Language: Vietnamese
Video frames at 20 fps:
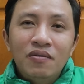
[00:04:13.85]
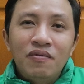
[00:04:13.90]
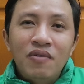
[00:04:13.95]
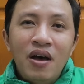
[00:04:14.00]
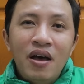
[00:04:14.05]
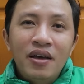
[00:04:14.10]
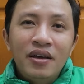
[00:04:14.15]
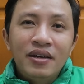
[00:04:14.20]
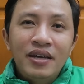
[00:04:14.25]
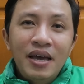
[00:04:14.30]

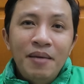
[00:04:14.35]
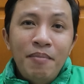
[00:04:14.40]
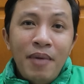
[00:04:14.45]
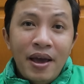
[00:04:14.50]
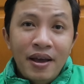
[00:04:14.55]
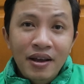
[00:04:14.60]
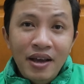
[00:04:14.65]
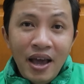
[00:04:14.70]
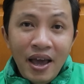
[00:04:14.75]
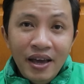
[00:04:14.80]
Về cái
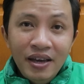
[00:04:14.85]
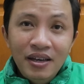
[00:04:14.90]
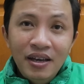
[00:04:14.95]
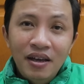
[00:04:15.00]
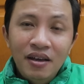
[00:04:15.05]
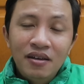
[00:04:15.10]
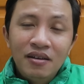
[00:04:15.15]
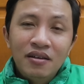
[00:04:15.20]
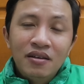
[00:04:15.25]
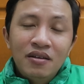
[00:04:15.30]
mảng khác
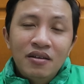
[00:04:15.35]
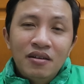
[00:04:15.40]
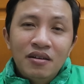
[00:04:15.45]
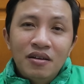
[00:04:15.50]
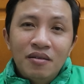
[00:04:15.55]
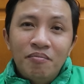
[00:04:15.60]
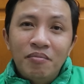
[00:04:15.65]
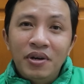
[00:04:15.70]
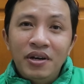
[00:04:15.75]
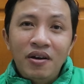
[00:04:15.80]
ha,
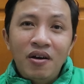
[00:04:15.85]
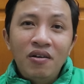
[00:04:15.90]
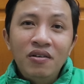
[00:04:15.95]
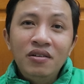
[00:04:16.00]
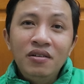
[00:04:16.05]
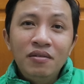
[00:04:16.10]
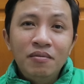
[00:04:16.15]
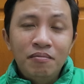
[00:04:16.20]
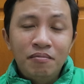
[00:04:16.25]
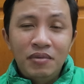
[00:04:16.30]

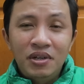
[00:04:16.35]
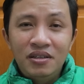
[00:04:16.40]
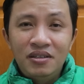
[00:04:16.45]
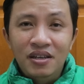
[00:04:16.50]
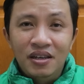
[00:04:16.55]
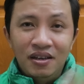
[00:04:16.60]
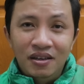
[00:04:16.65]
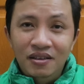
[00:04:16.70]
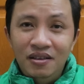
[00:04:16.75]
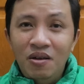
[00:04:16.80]
mình
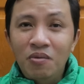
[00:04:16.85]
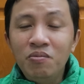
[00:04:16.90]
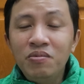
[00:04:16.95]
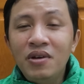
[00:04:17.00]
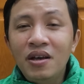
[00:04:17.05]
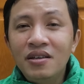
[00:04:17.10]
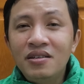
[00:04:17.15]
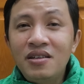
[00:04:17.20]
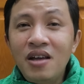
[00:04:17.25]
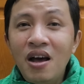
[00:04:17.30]
sẽ thống
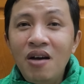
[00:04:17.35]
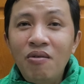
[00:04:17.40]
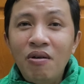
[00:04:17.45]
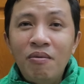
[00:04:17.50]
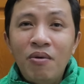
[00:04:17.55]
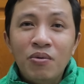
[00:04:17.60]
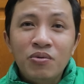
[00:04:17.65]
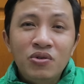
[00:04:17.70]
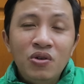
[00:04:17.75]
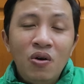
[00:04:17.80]
kê sơ qua
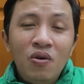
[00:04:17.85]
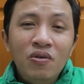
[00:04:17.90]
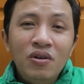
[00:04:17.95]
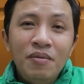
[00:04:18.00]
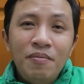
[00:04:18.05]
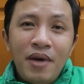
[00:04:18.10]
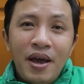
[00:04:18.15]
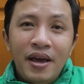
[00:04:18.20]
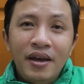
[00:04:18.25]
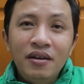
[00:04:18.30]
một số
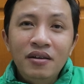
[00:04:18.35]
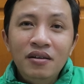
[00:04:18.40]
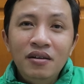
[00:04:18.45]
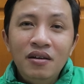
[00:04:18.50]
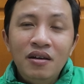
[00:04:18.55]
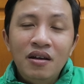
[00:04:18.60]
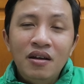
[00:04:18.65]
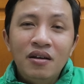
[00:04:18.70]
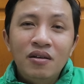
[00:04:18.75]
cái mảng